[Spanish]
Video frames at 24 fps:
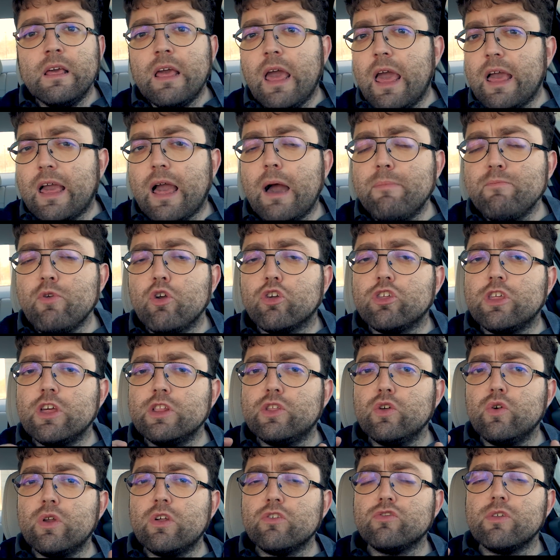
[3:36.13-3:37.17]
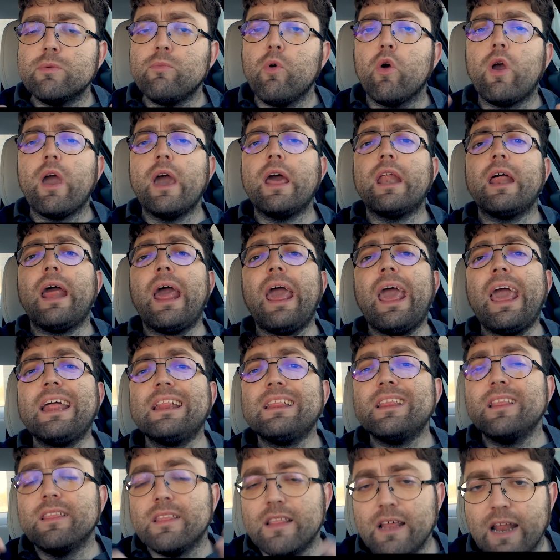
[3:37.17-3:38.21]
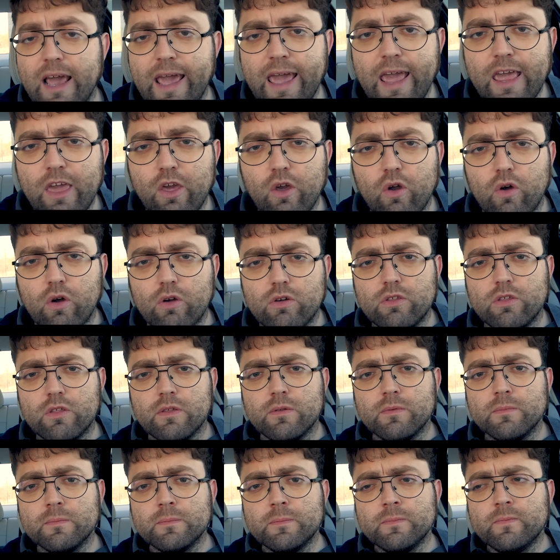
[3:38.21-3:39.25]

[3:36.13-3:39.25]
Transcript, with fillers: En cambio, si tú eres una mujer entre ellos,